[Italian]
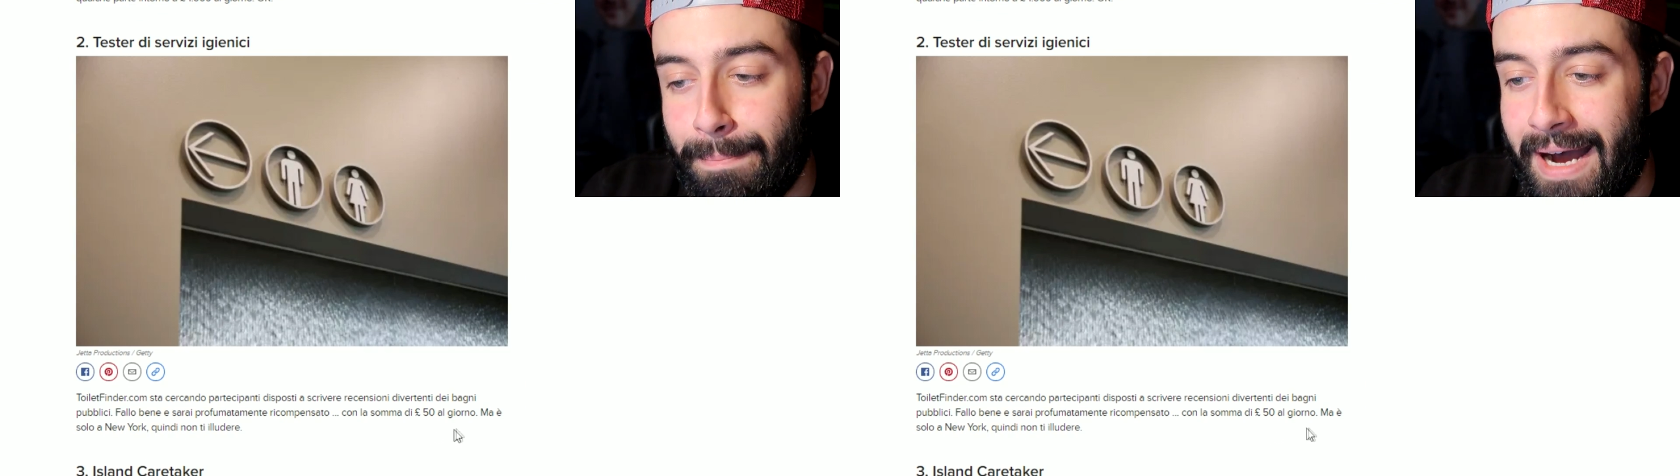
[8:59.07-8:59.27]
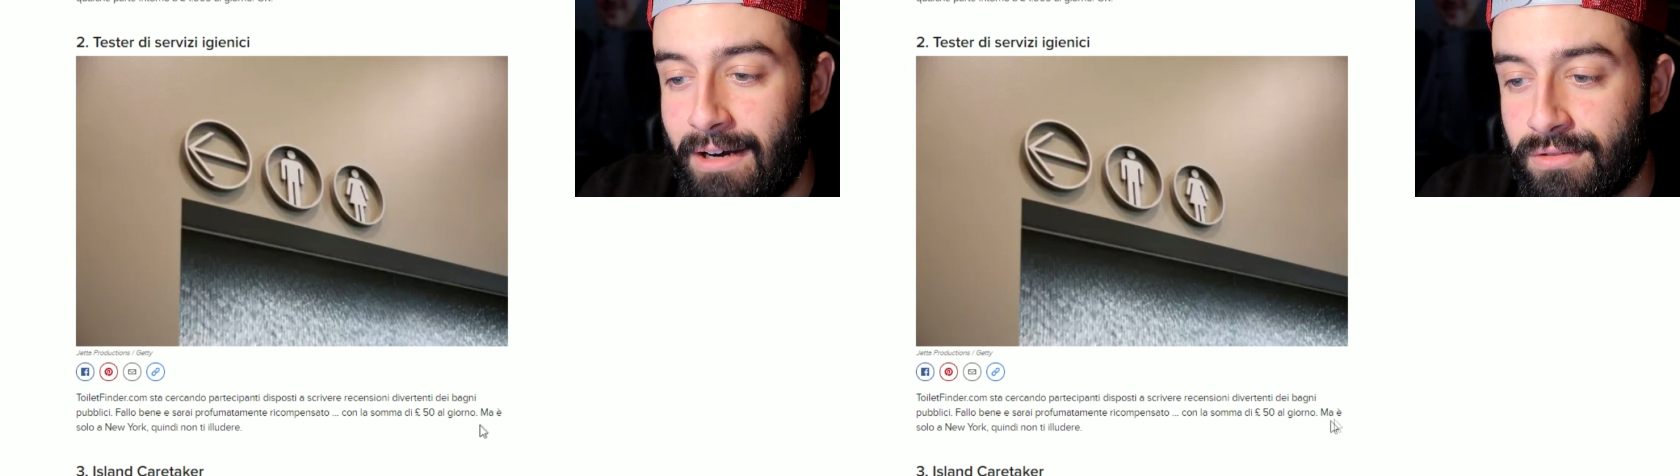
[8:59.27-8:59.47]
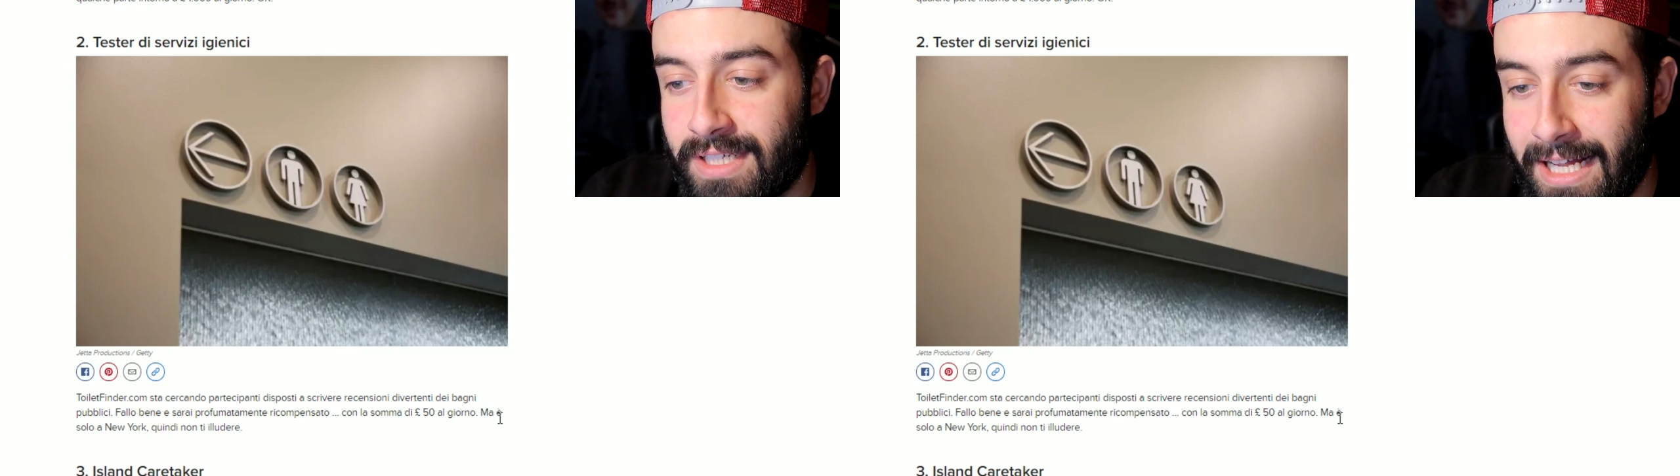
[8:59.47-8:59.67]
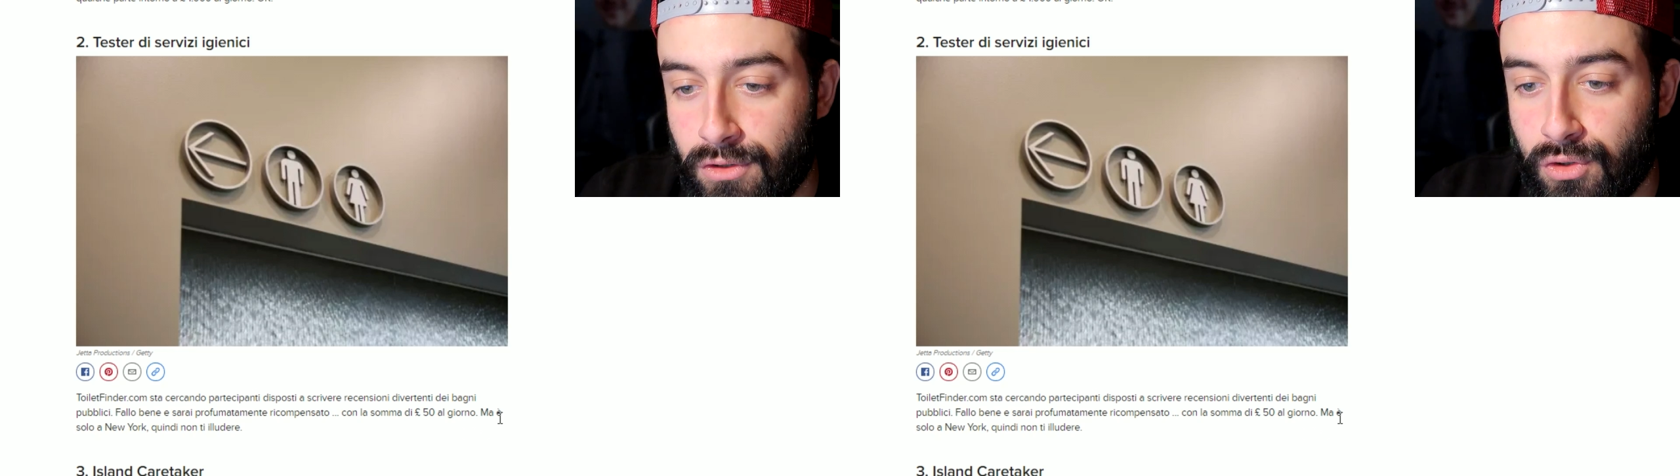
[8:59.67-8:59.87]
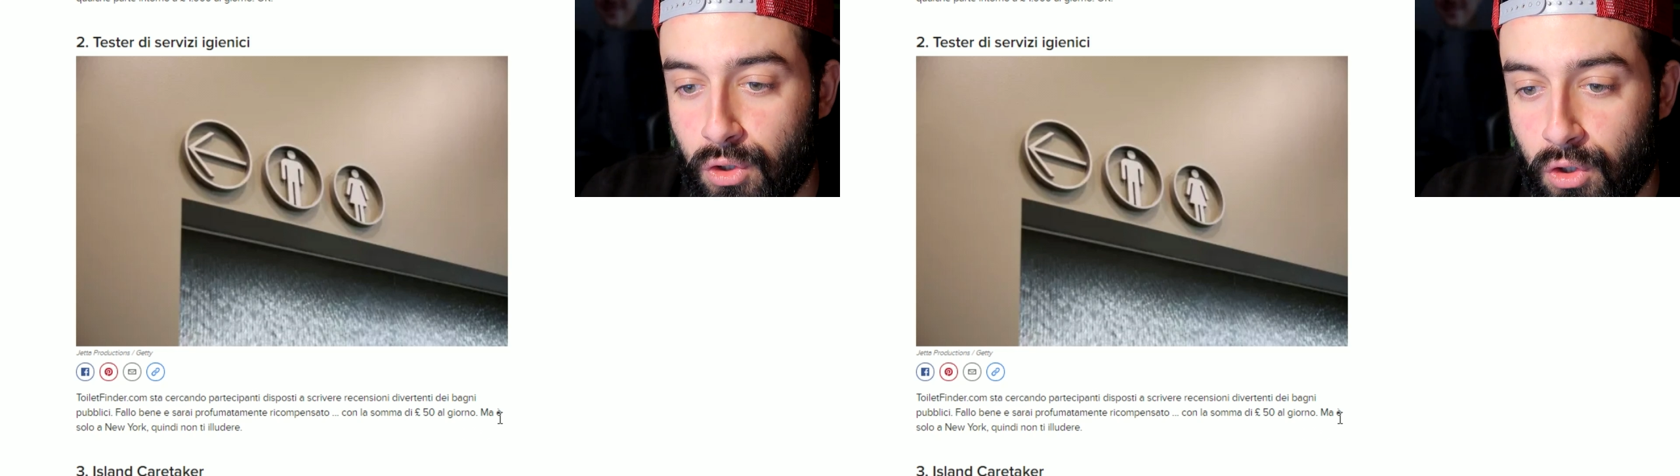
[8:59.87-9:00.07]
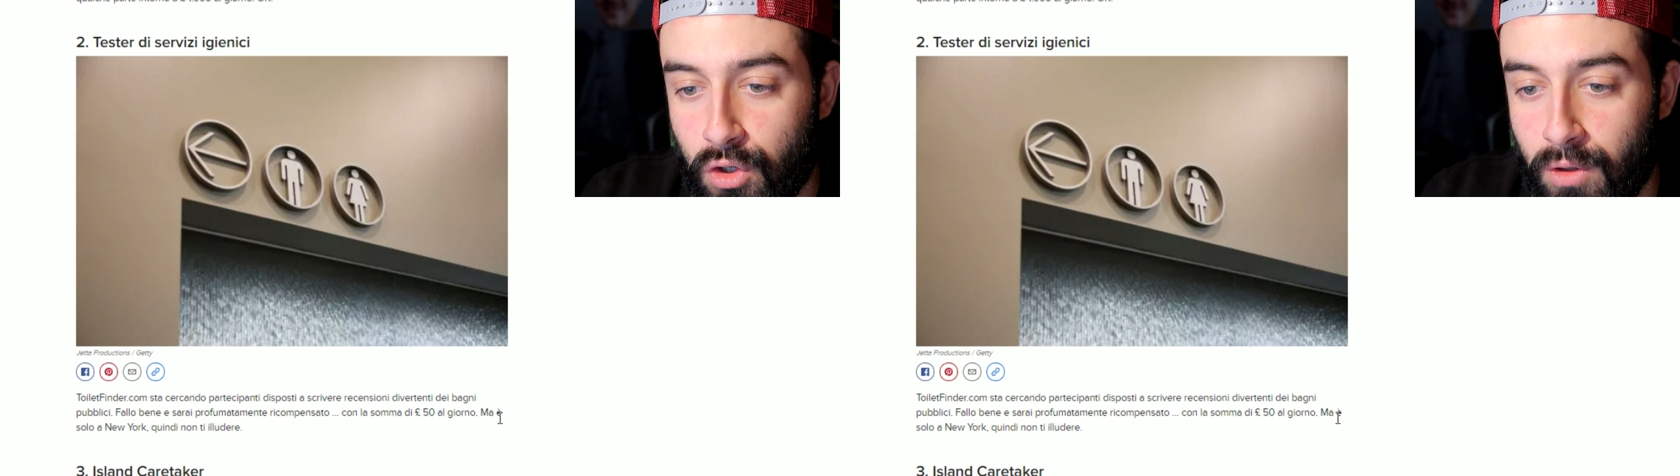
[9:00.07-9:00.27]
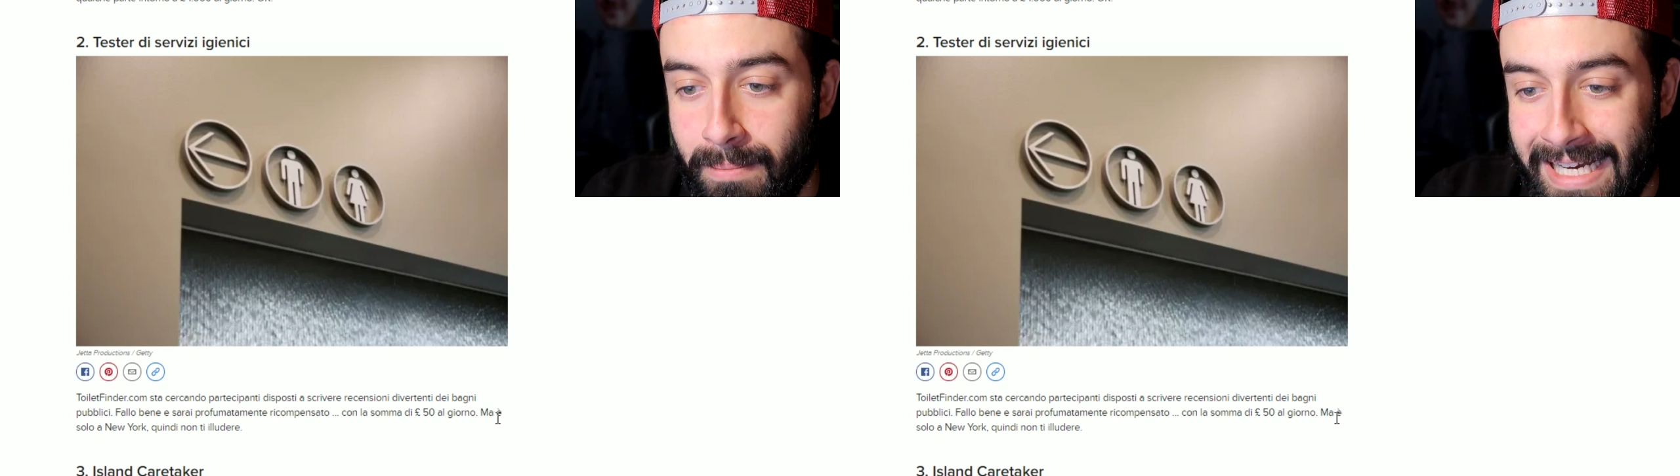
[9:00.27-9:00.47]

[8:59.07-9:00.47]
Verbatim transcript: pounds al giorno,